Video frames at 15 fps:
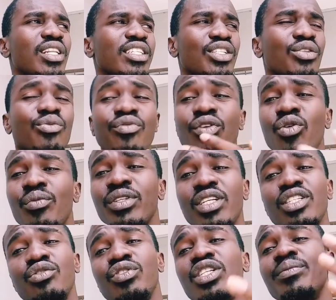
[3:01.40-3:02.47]
laissez des mauvais
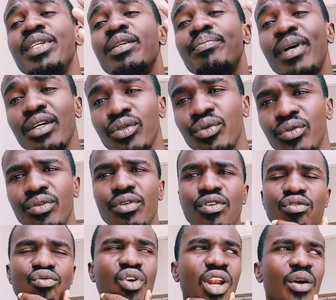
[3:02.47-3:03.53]
commentaires, je vous ai demandé pardon.
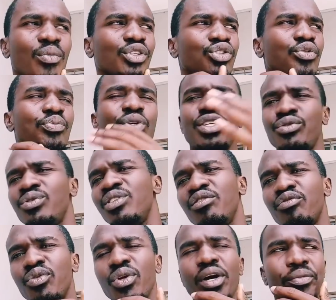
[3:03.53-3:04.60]
Voilà, moi je suis plus à ce
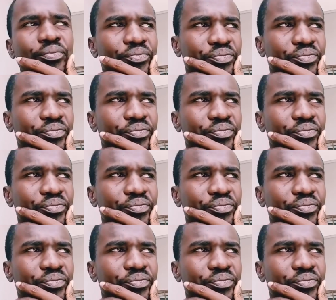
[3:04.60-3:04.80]
niveau-là.